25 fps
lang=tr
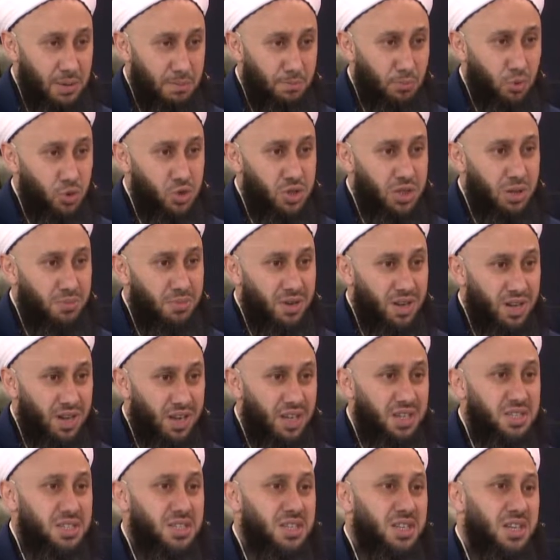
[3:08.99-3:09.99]
boşama
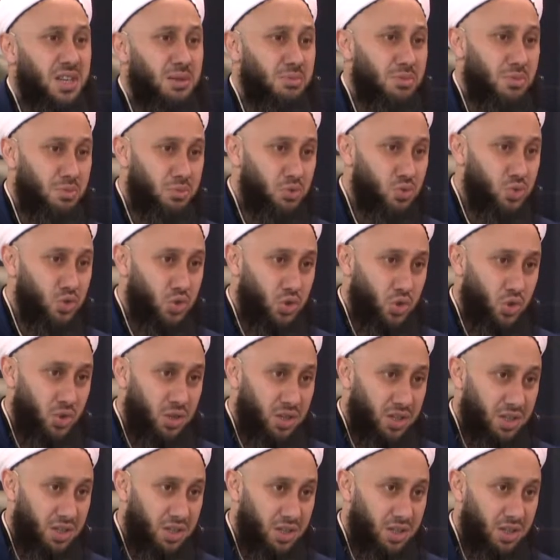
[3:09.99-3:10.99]
kastıyla mı bunu
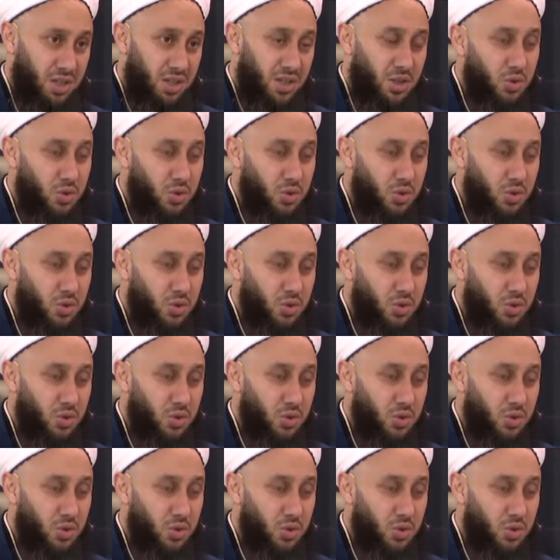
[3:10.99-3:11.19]
söyledi?